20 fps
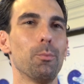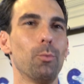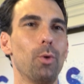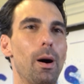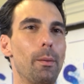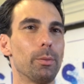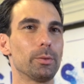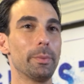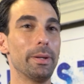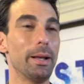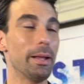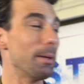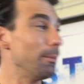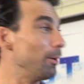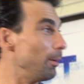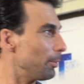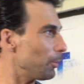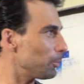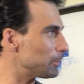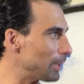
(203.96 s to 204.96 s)
pues mira, ya me
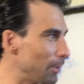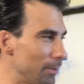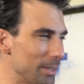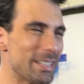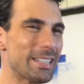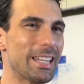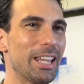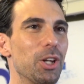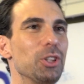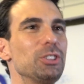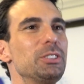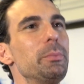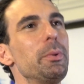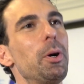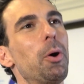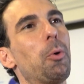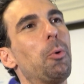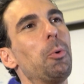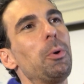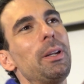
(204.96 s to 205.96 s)
lo han preguntado y es que no se me
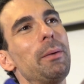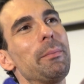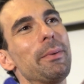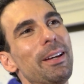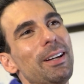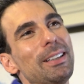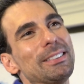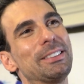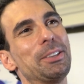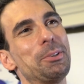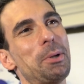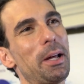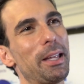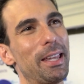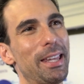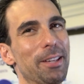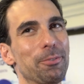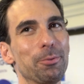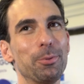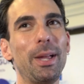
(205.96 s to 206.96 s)
ocurre a mí decir una
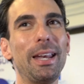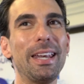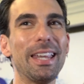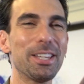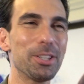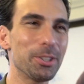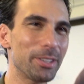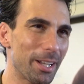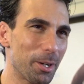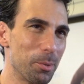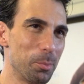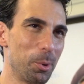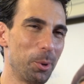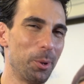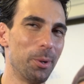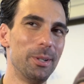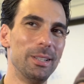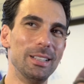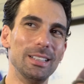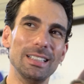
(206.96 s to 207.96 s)
anécdota
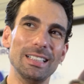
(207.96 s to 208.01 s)
como